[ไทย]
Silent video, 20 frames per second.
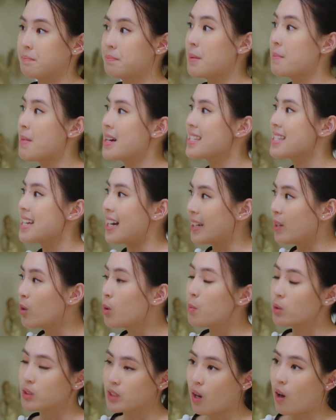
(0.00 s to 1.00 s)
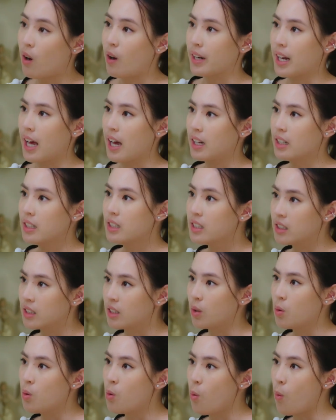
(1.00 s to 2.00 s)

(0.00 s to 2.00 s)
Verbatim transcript: มันมาจากที่คุณพงศธรอ่ะหึงห